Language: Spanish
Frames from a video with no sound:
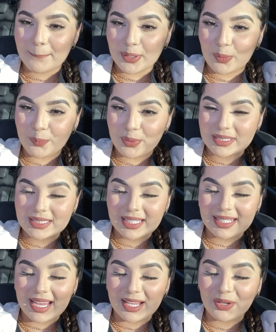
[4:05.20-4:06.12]
Pero pues
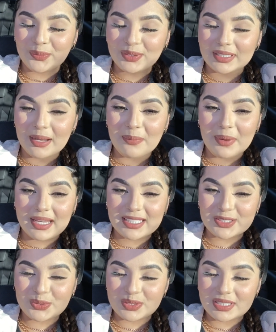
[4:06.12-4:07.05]
ya encontré
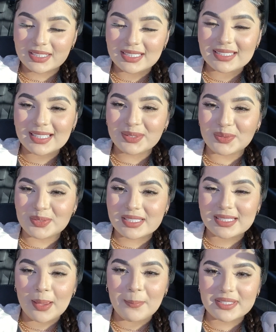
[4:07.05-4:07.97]
varias cositas,
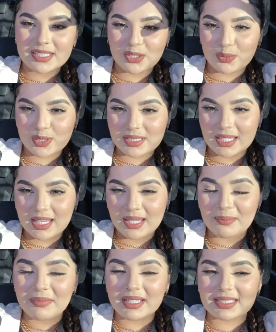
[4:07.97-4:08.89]
entonces ya me siento
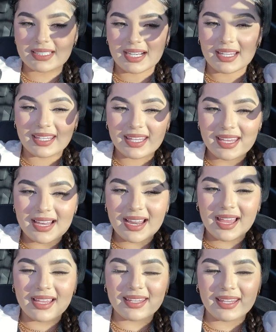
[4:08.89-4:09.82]
así más
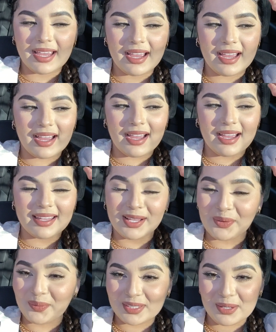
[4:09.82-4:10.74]
tranquila, ya, ya
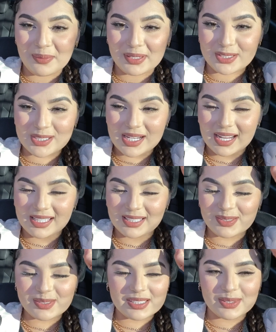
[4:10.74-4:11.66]
encontré varios
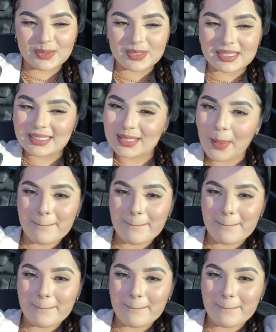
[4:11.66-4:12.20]
regalitos, entonces...